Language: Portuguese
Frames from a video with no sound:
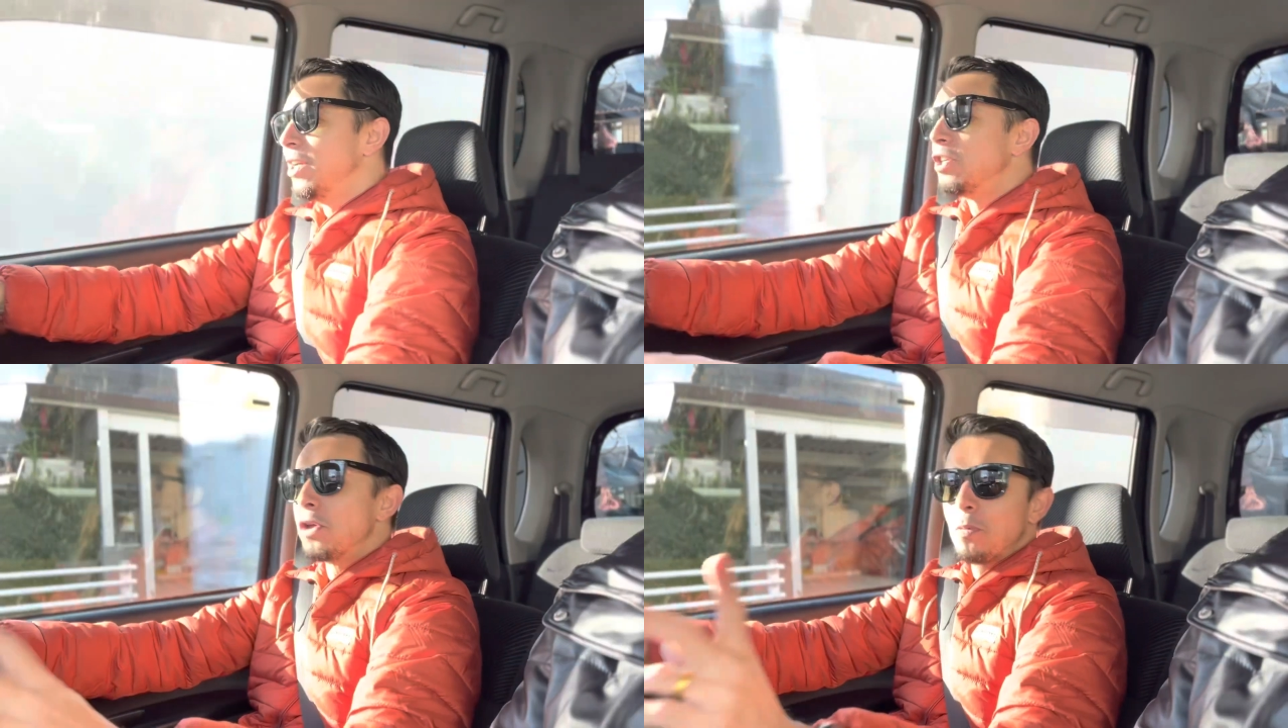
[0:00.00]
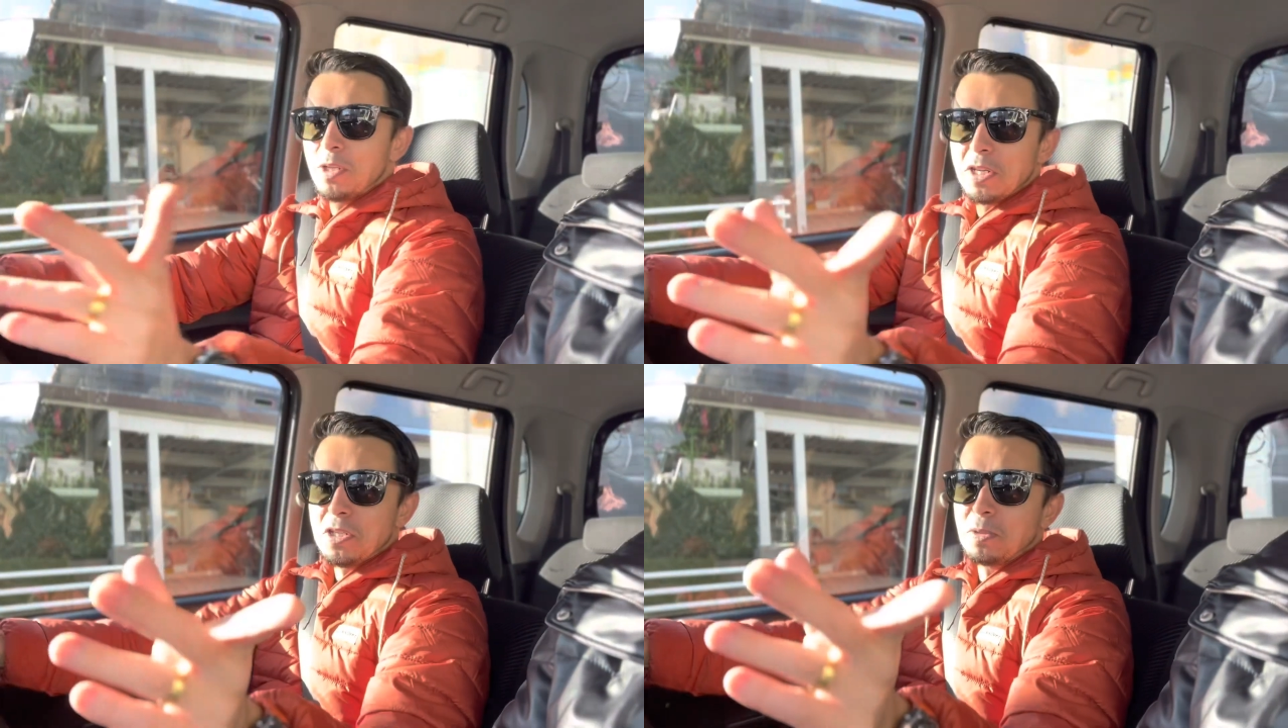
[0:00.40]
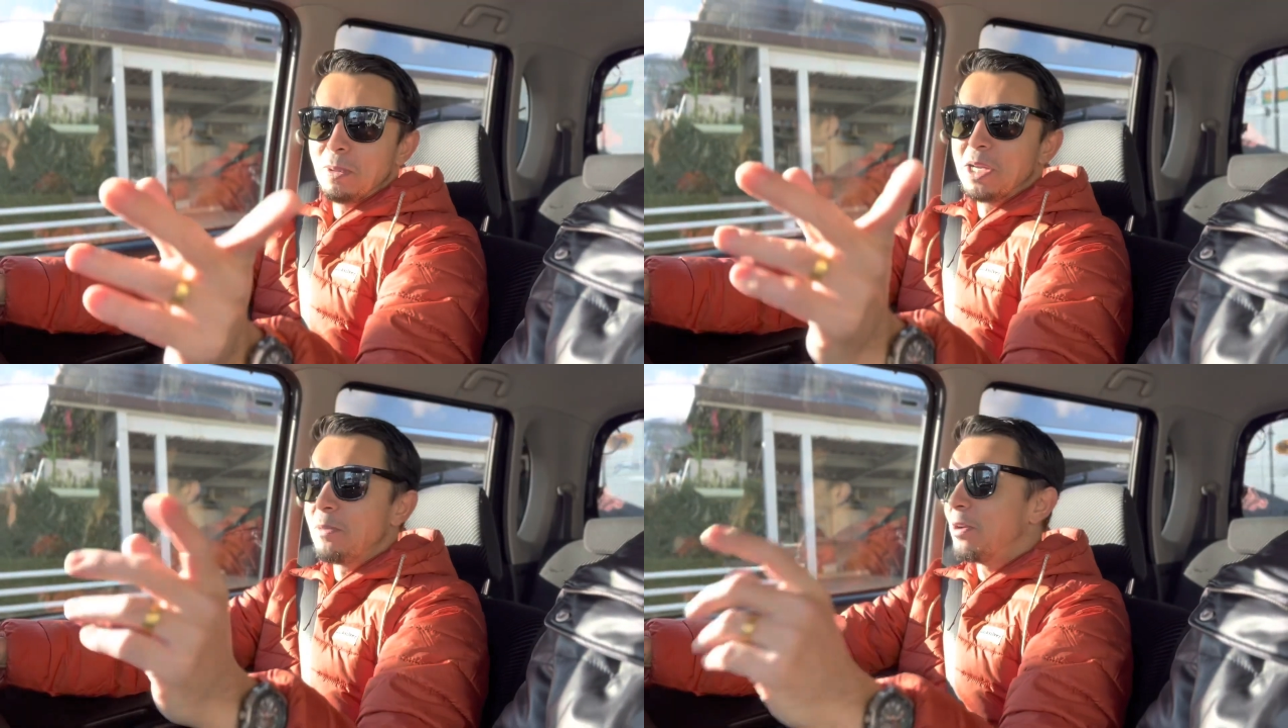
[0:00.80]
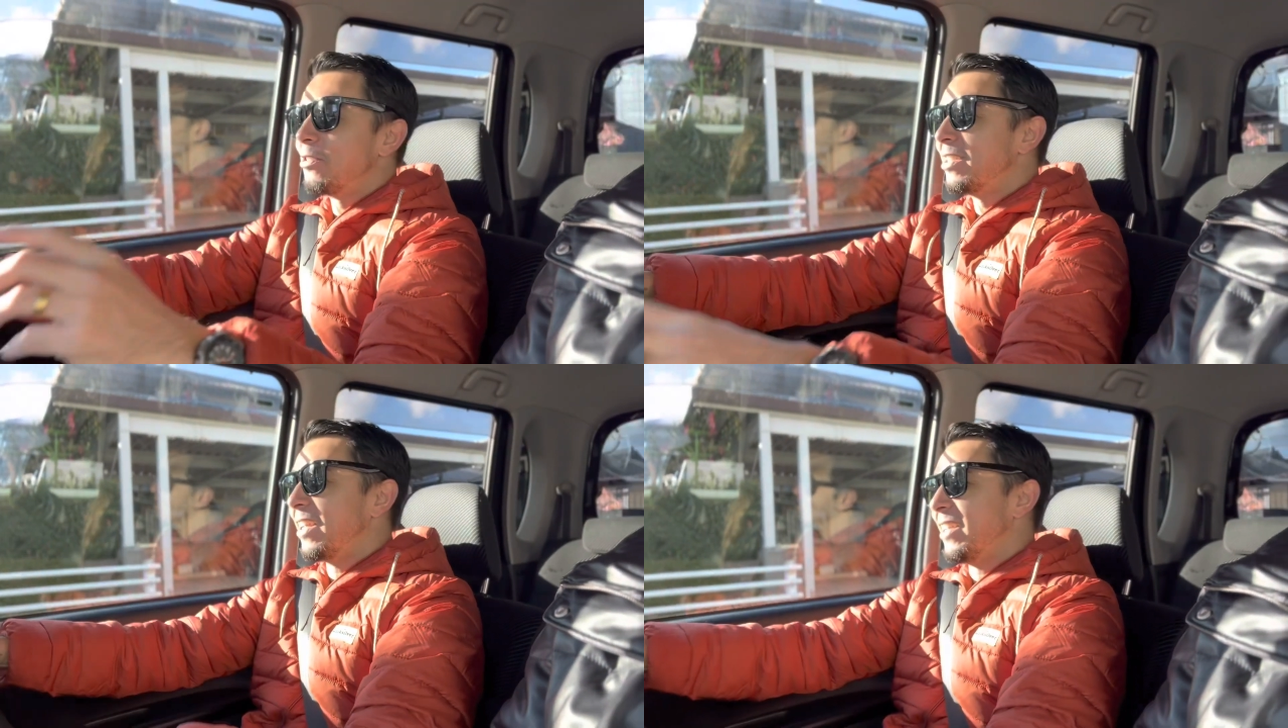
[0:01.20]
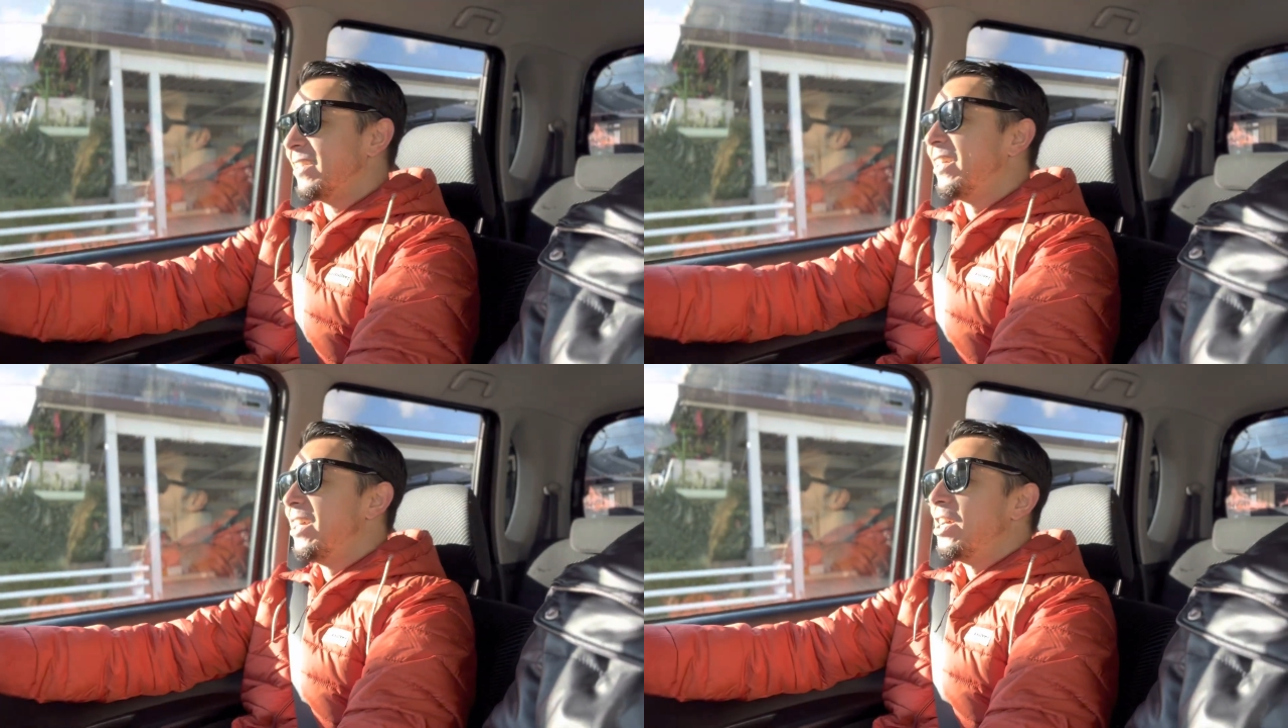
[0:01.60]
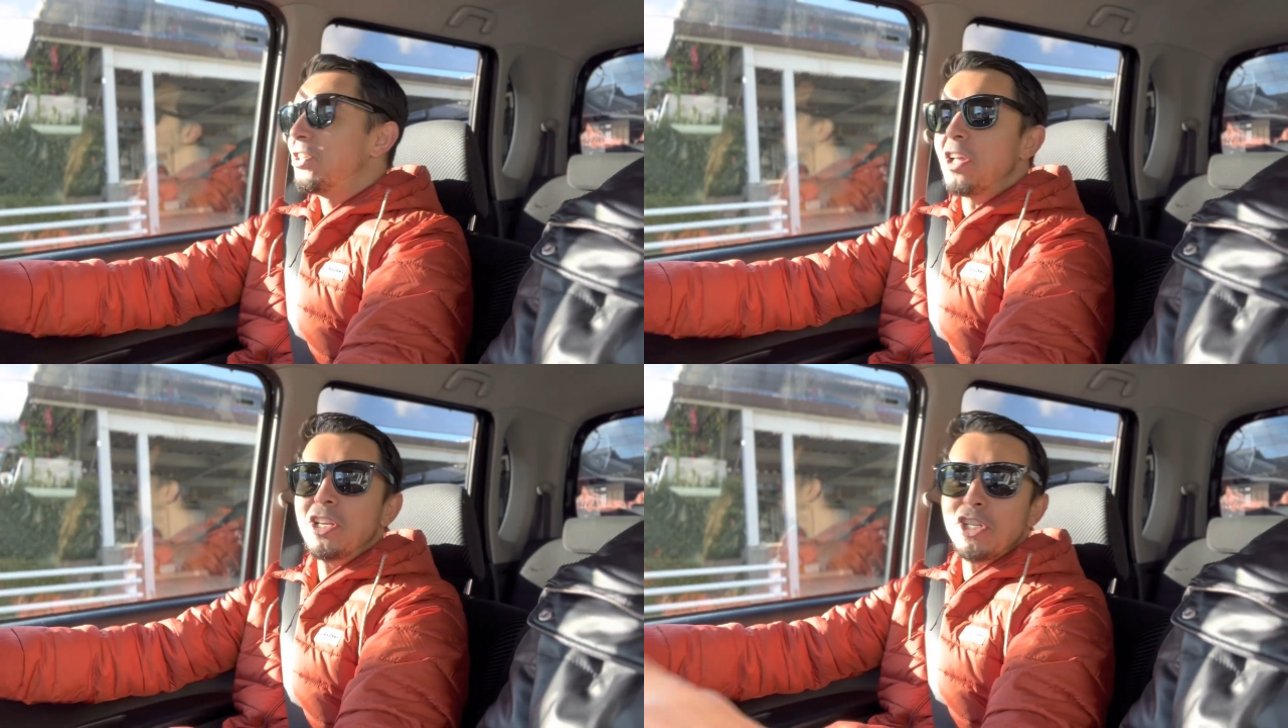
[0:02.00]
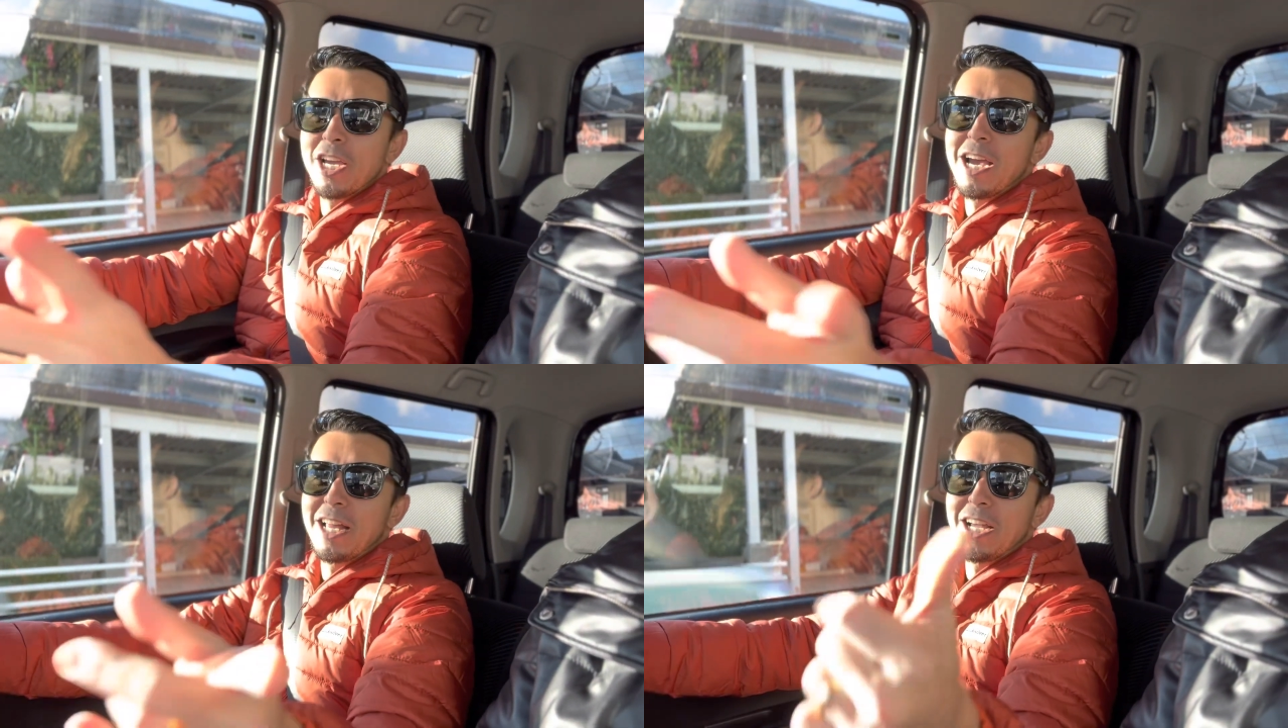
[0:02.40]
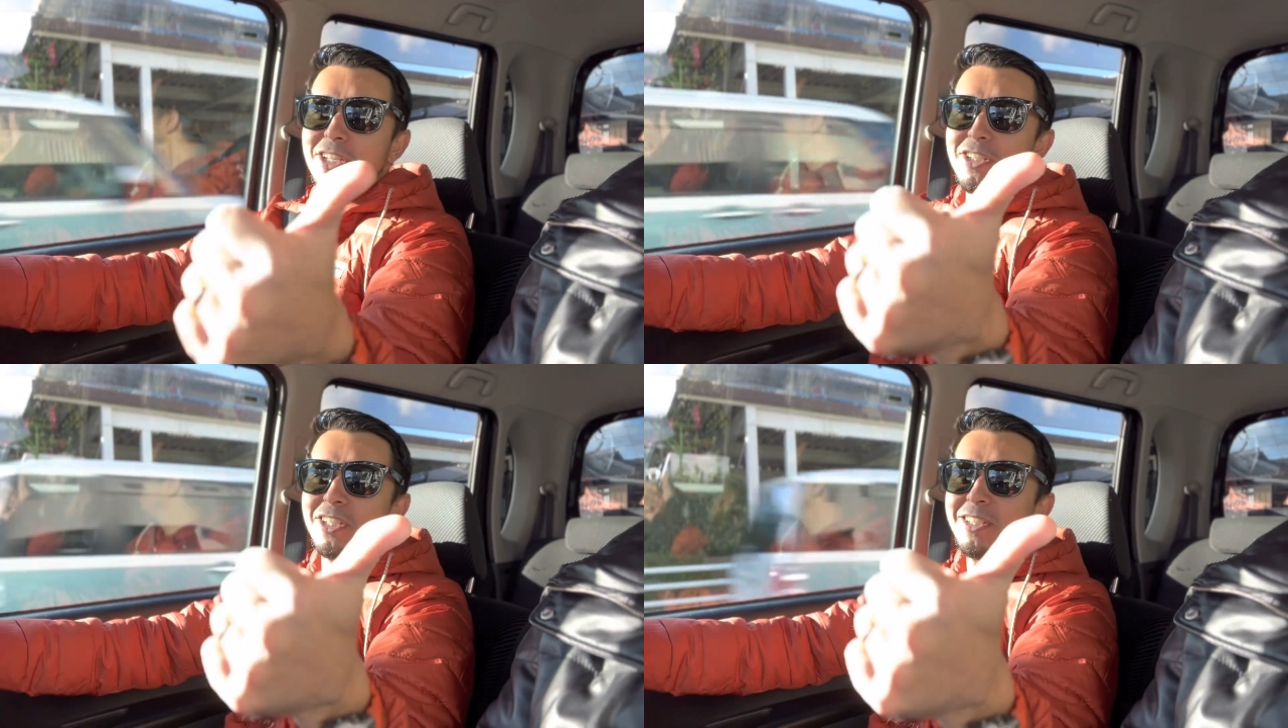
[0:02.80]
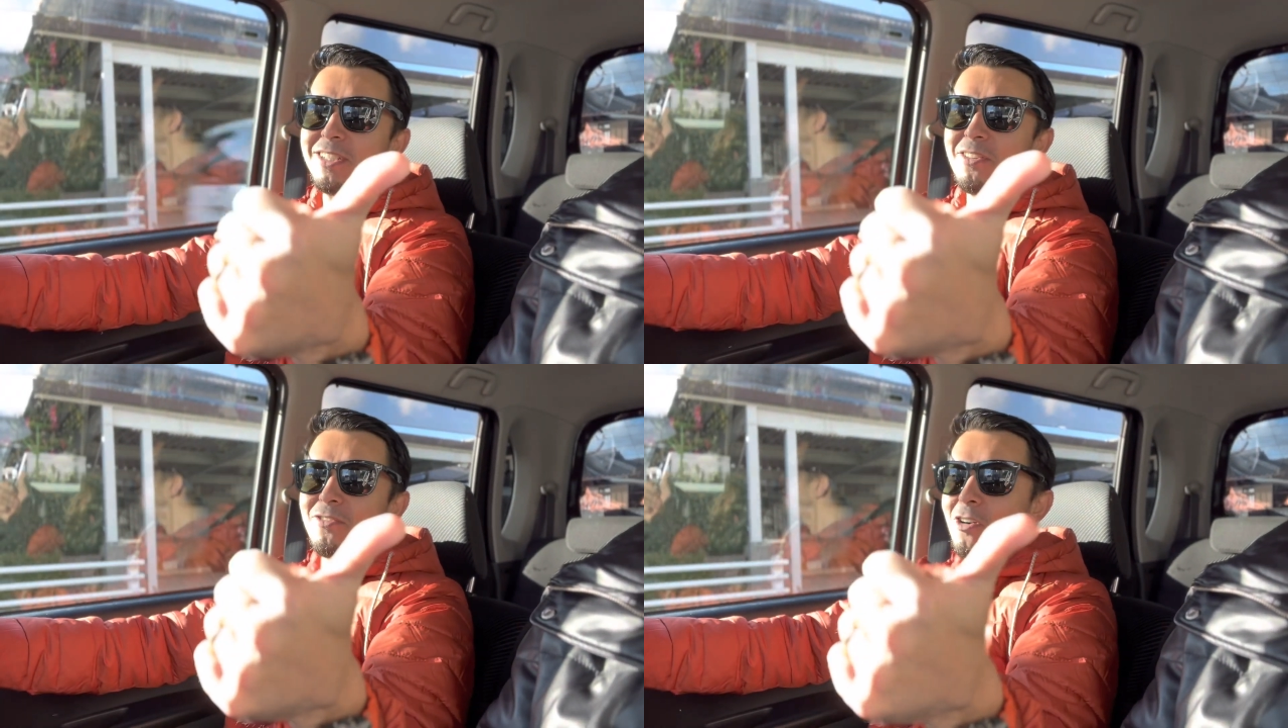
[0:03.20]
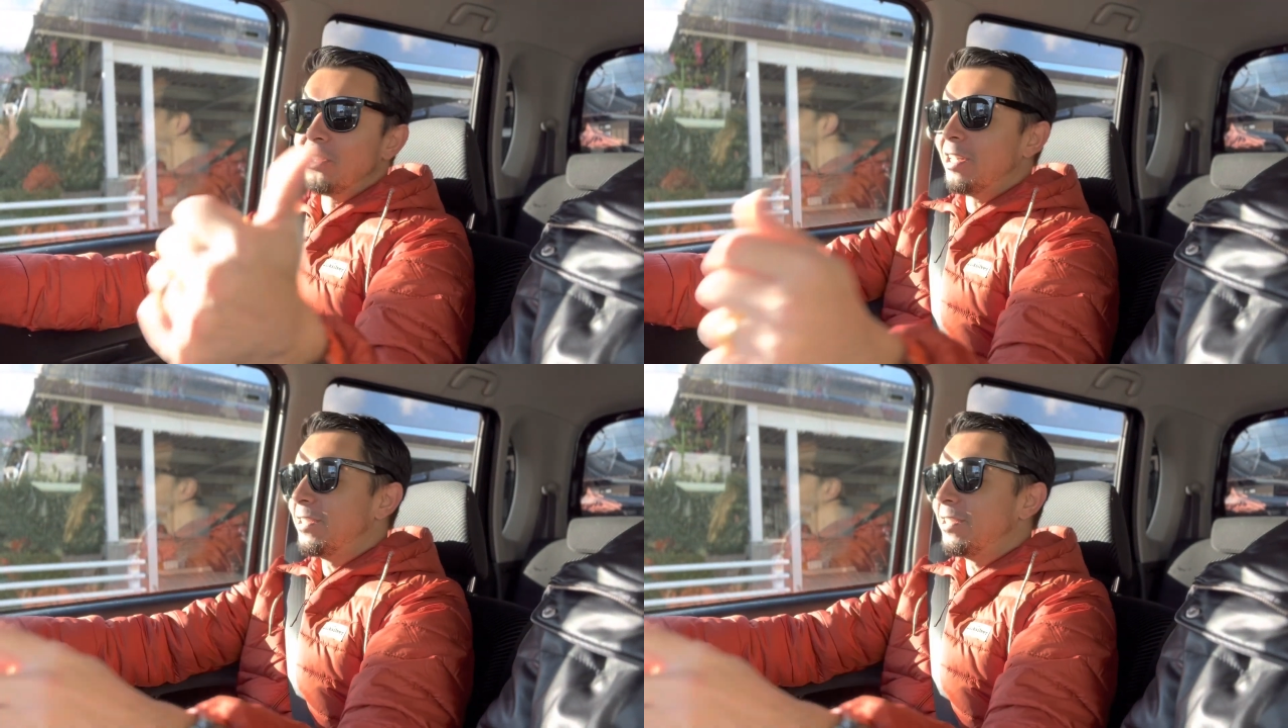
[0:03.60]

Depois a gente explica para vocês. Na hora que chegar lá, a gente volta.